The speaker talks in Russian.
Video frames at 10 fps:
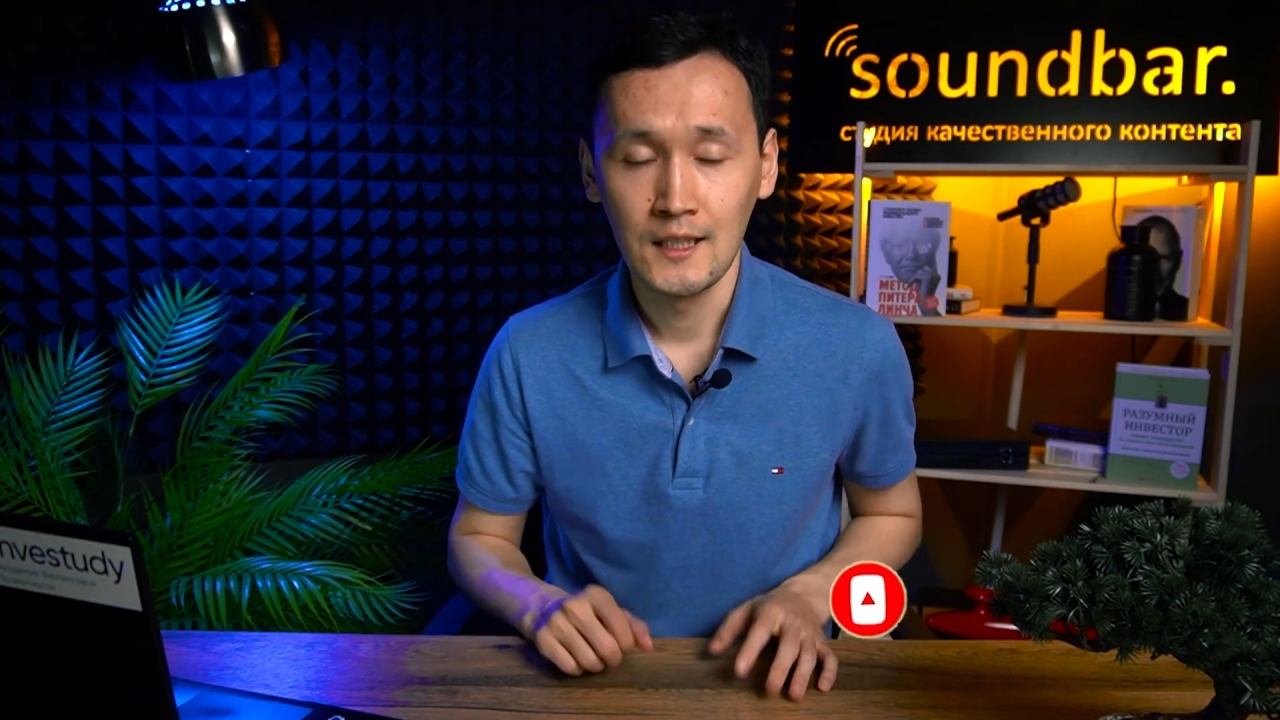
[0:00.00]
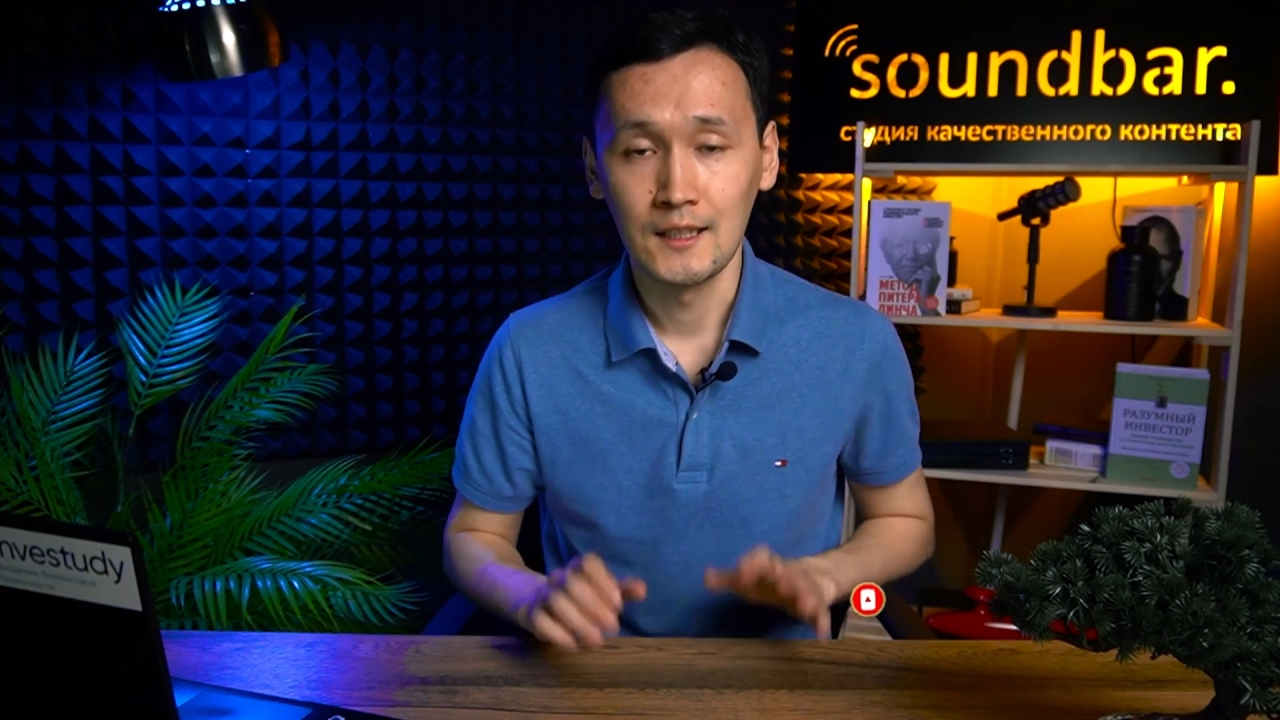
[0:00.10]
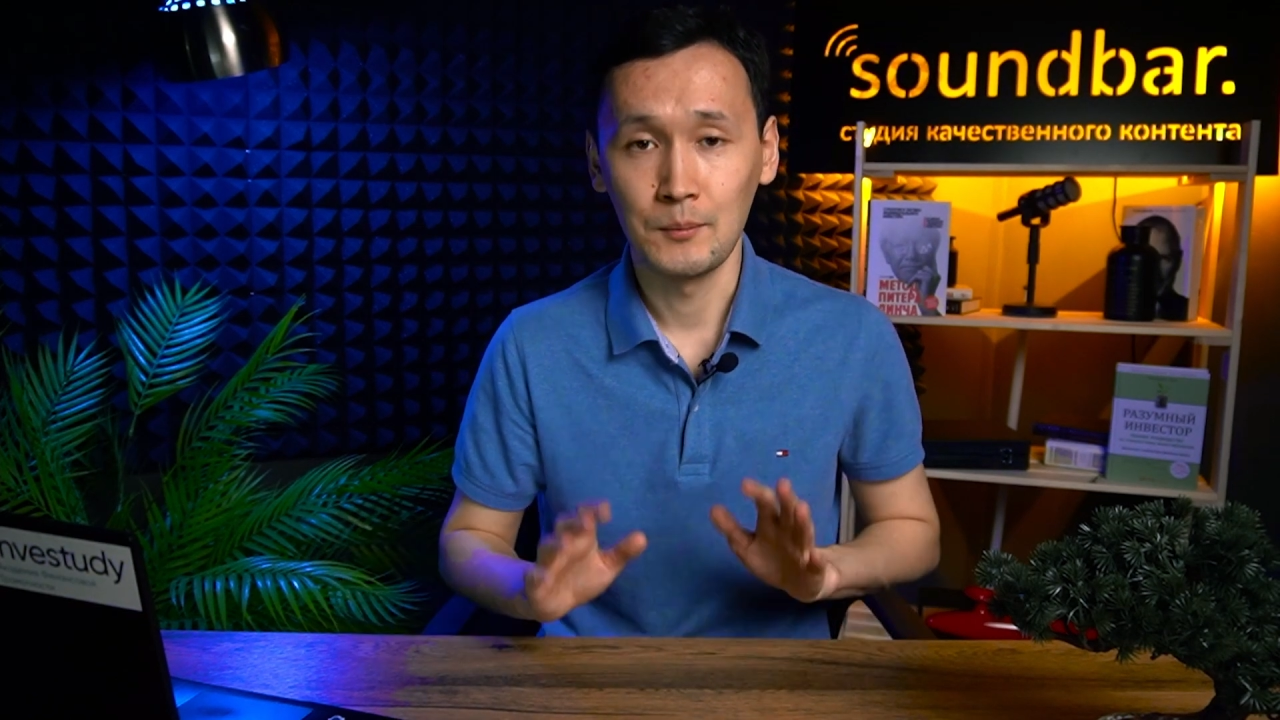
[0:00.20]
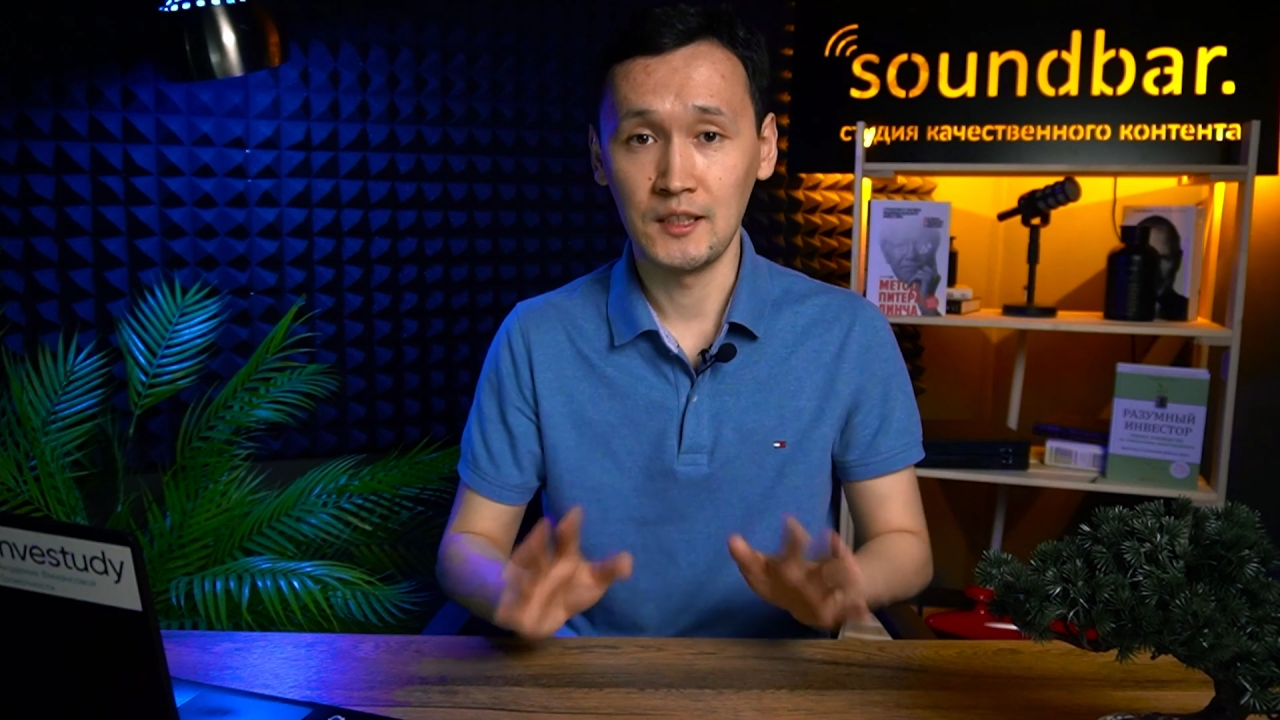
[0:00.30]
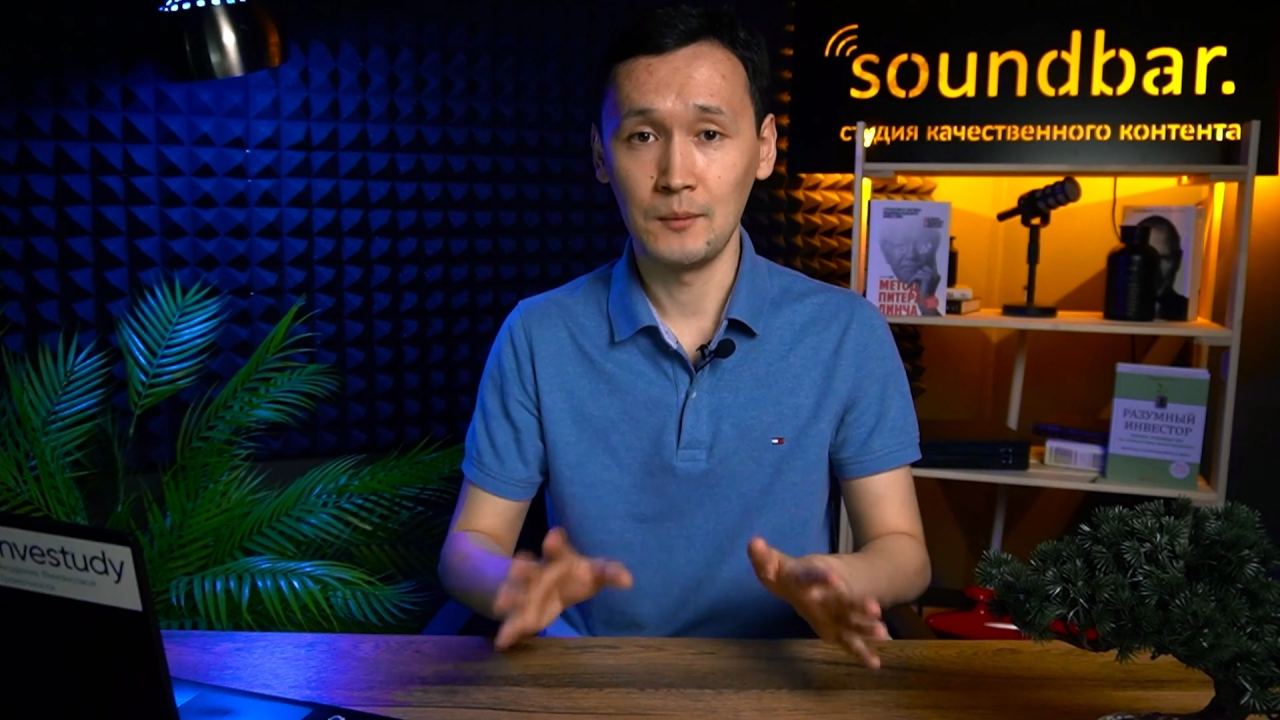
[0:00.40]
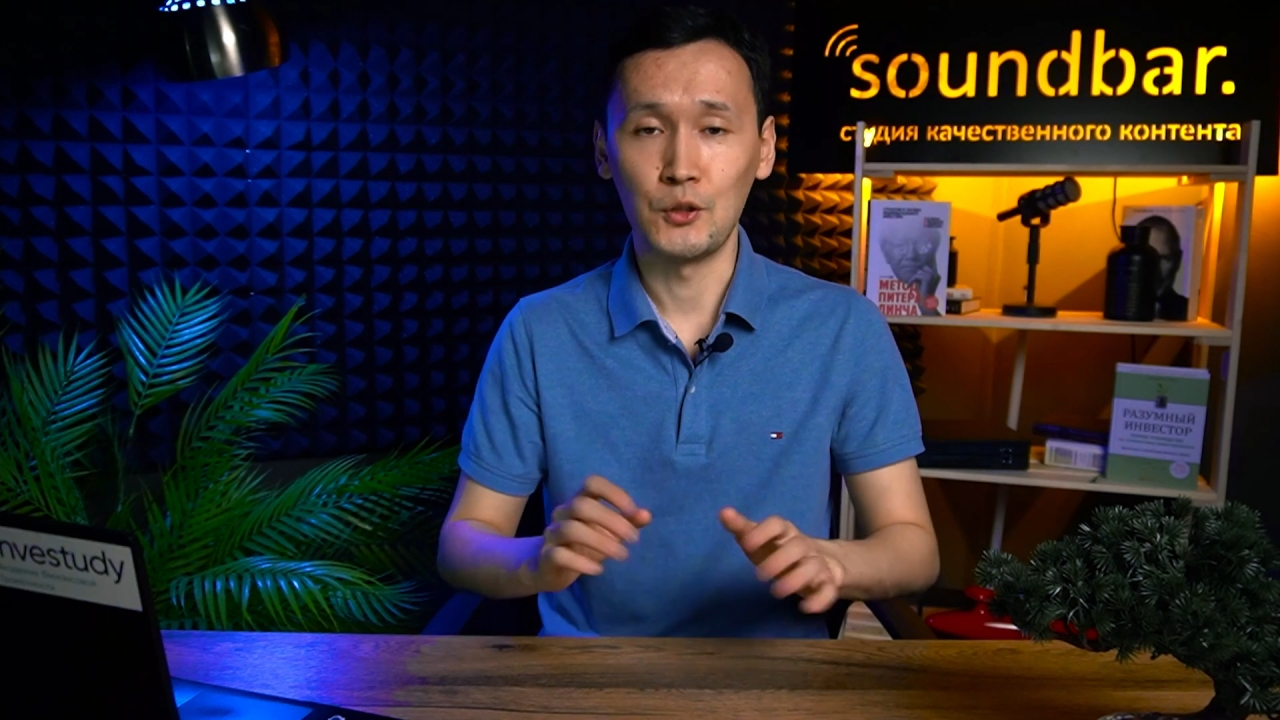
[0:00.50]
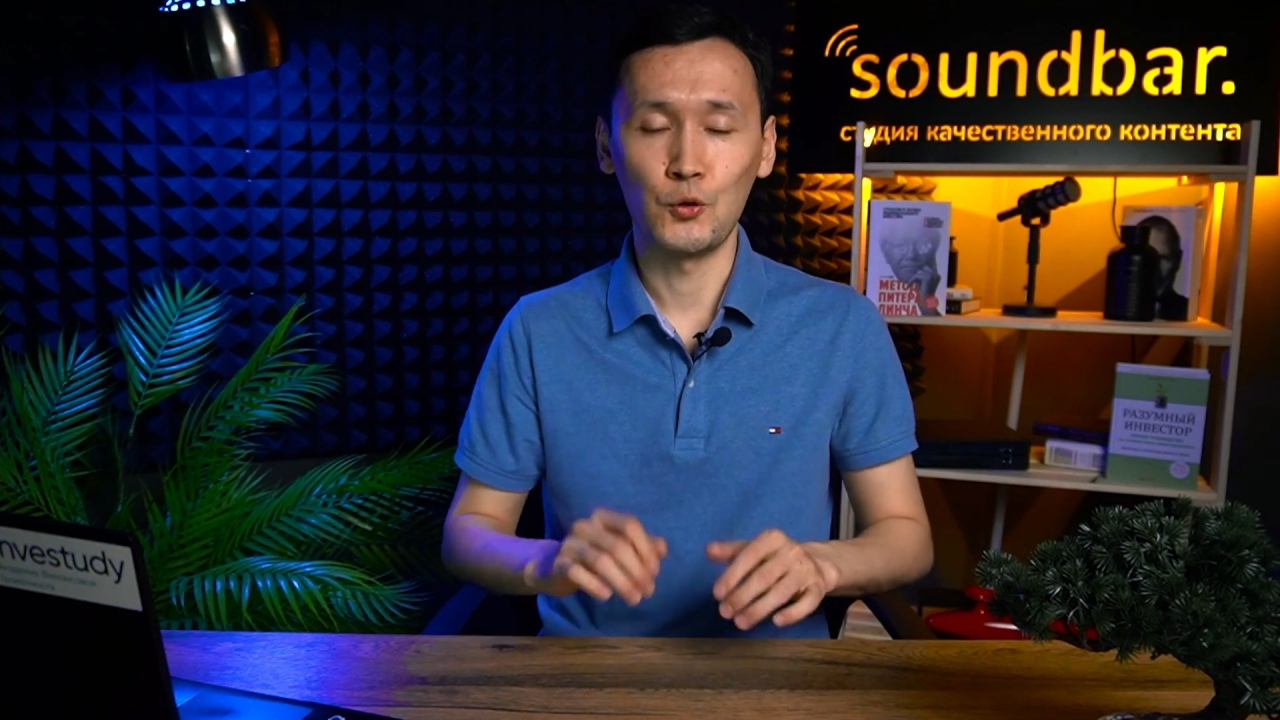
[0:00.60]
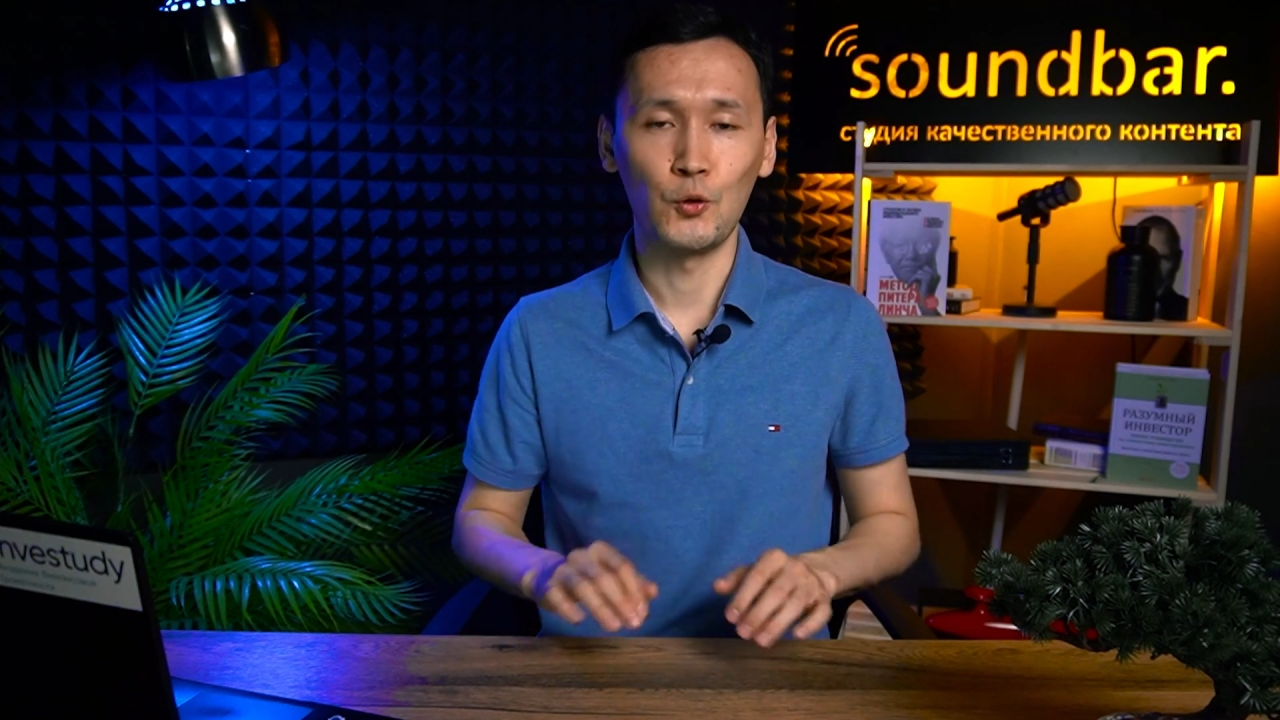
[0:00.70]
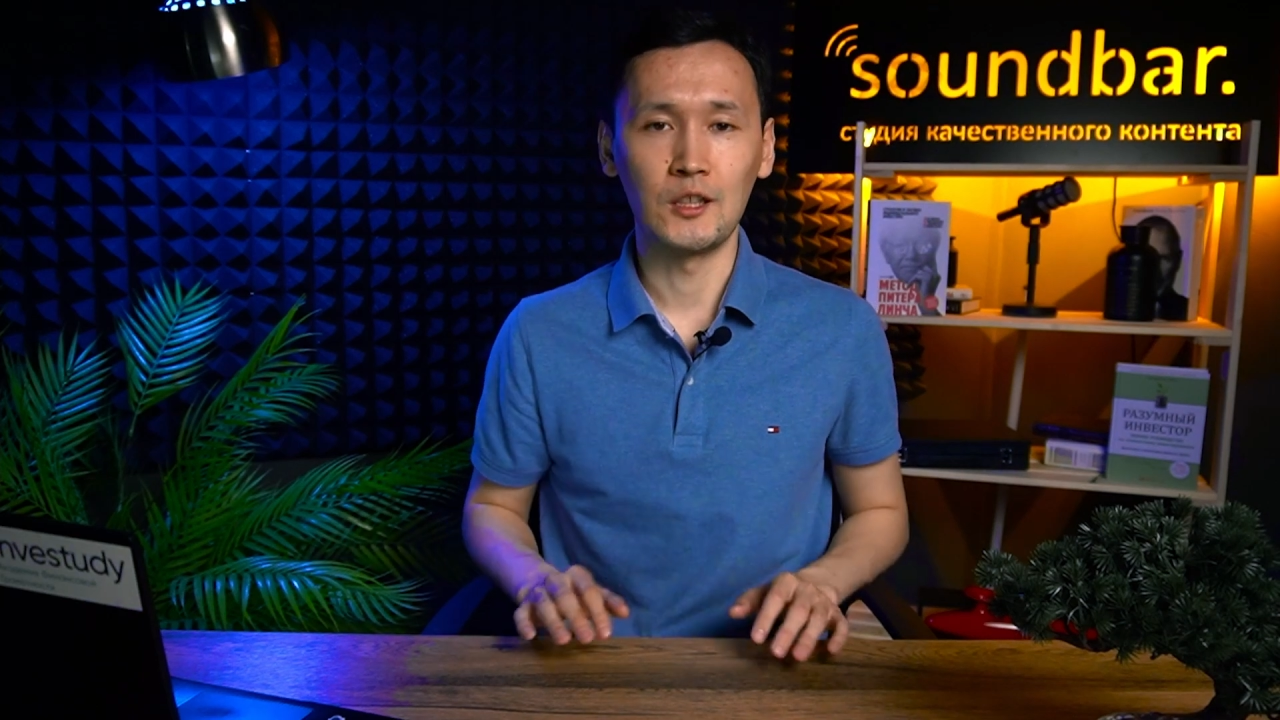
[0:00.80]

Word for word: Спасибо, что